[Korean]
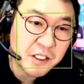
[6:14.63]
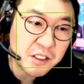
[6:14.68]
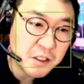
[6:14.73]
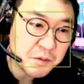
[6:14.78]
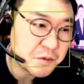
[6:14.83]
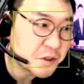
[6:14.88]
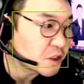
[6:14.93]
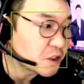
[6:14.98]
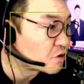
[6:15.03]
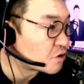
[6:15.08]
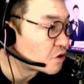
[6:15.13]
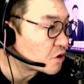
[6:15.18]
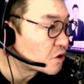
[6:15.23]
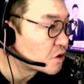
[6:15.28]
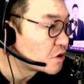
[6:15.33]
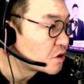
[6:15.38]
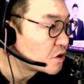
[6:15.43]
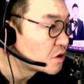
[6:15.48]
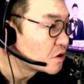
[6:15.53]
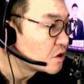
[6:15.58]
입직 수준,
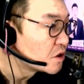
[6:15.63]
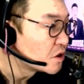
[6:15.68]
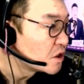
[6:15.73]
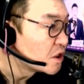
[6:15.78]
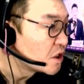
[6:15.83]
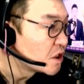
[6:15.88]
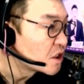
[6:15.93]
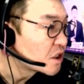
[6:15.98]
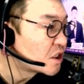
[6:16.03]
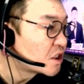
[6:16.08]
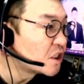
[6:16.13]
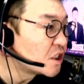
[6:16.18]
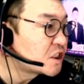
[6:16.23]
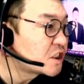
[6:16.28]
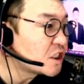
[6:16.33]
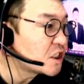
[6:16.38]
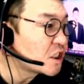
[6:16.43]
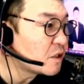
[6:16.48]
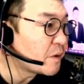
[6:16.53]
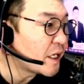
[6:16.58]
그
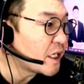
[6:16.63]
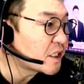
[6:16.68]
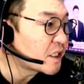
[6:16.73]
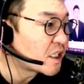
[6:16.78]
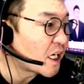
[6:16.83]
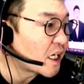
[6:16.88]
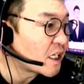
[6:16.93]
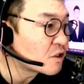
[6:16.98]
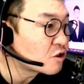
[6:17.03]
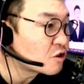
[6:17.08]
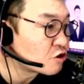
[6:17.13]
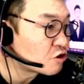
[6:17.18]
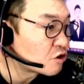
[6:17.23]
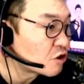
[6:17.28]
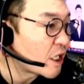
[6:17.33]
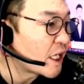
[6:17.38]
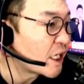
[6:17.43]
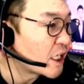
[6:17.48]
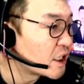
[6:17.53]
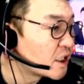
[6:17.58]
직업에 들어가는
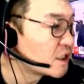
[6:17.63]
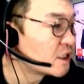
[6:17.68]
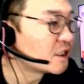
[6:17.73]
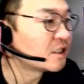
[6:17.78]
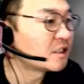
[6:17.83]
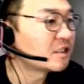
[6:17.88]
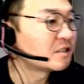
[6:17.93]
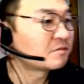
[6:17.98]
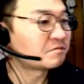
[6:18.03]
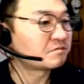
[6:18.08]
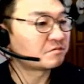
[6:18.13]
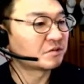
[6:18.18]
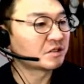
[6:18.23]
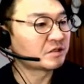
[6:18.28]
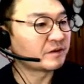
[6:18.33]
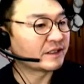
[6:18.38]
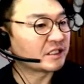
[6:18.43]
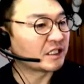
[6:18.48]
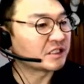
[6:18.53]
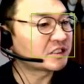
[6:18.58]
수준에, 무슨
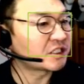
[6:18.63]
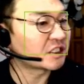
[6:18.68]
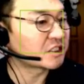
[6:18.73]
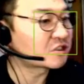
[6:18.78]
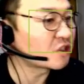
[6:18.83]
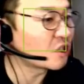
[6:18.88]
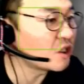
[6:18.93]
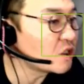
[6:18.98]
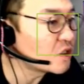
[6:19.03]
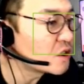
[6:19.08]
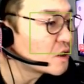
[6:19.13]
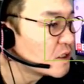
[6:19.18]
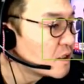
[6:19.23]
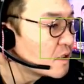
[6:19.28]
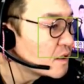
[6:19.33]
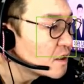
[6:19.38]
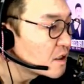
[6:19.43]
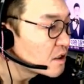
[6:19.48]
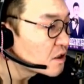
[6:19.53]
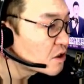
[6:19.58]
말인지 아시겠죠?
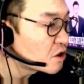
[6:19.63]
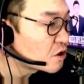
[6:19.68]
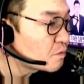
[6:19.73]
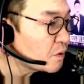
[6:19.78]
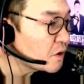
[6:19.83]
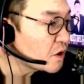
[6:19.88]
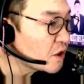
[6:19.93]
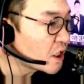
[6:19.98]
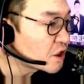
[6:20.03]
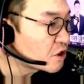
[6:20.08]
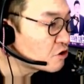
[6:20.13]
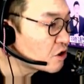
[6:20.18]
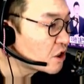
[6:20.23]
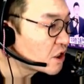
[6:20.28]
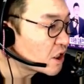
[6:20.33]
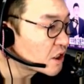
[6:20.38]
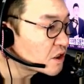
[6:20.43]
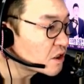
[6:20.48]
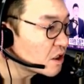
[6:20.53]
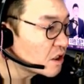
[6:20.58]
필요한 기준에
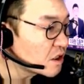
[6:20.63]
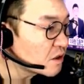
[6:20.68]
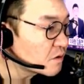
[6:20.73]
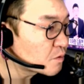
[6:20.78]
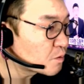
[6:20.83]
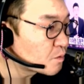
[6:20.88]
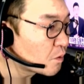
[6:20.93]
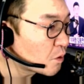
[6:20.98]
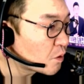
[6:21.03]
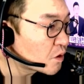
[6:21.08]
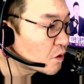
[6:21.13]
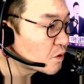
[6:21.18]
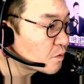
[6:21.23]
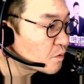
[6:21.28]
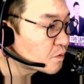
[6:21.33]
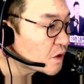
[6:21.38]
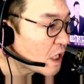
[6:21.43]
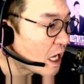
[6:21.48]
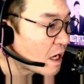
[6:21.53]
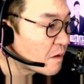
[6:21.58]
대해서
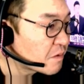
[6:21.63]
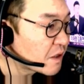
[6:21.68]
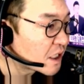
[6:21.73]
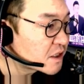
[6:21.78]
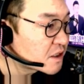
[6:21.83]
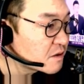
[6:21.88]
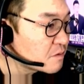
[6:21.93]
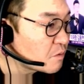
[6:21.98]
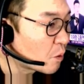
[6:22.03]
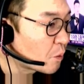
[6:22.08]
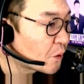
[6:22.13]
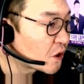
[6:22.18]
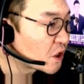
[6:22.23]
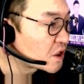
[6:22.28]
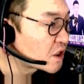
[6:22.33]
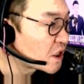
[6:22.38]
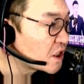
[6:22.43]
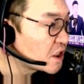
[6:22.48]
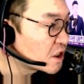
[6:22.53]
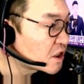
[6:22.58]
다음과 같은 목표를
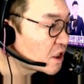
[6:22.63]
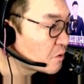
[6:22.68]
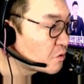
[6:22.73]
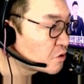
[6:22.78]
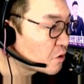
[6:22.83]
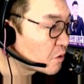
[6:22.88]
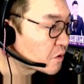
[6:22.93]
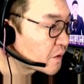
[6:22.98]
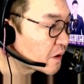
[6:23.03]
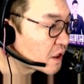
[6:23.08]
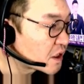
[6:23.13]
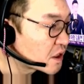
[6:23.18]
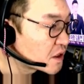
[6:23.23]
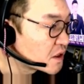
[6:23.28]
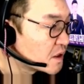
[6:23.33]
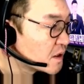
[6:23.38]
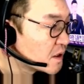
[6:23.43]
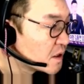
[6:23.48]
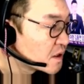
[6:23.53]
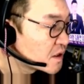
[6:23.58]
했다. 이런 세 번째 목표였다.
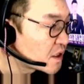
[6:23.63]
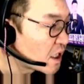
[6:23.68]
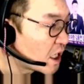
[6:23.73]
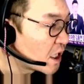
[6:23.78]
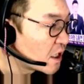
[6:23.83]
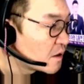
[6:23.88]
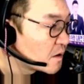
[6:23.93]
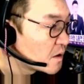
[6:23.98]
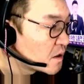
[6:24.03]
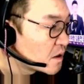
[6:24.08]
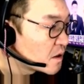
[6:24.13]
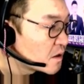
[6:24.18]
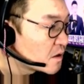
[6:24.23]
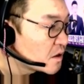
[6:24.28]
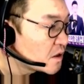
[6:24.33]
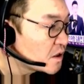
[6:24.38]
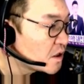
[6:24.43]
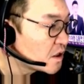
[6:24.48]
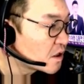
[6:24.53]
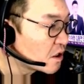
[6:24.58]
자,
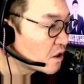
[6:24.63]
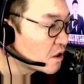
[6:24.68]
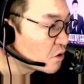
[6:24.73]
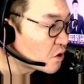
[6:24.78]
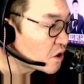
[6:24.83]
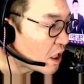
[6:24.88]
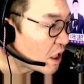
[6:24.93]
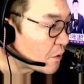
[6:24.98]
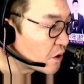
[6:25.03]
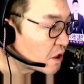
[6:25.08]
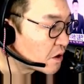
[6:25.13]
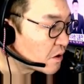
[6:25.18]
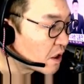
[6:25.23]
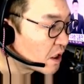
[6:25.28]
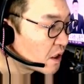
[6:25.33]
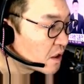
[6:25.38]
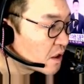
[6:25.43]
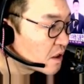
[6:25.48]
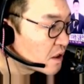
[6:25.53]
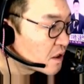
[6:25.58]
이걸 다
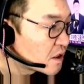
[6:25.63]
외운다.